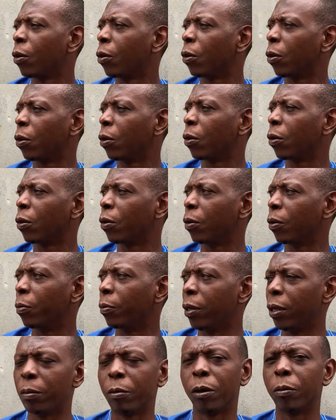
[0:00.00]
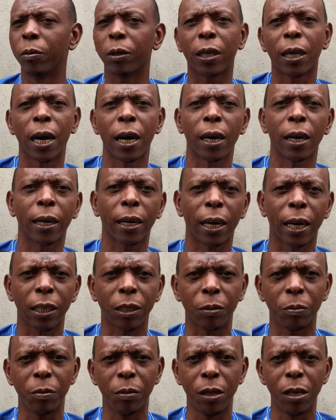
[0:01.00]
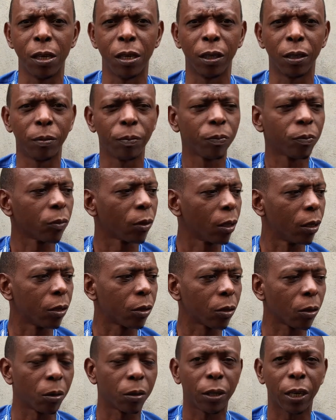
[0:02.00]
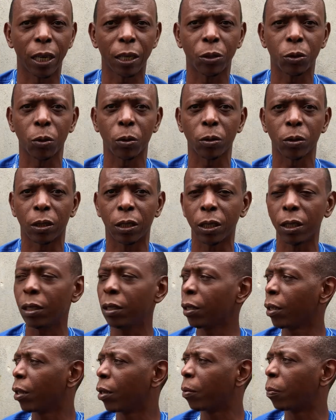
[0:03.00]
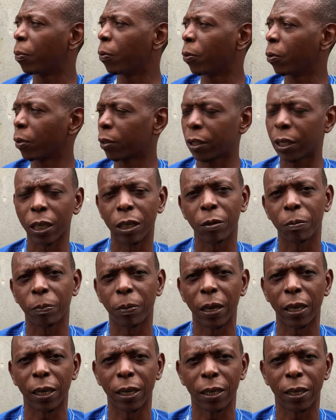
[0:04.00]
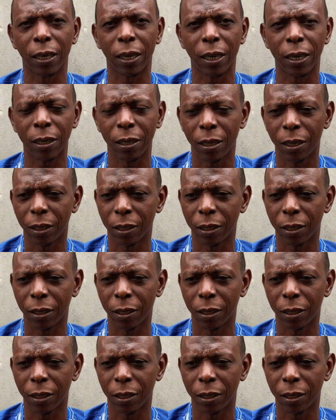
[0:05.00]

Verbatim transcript: au, minimum 4000 euh, soldats sortis pour cette parade-là.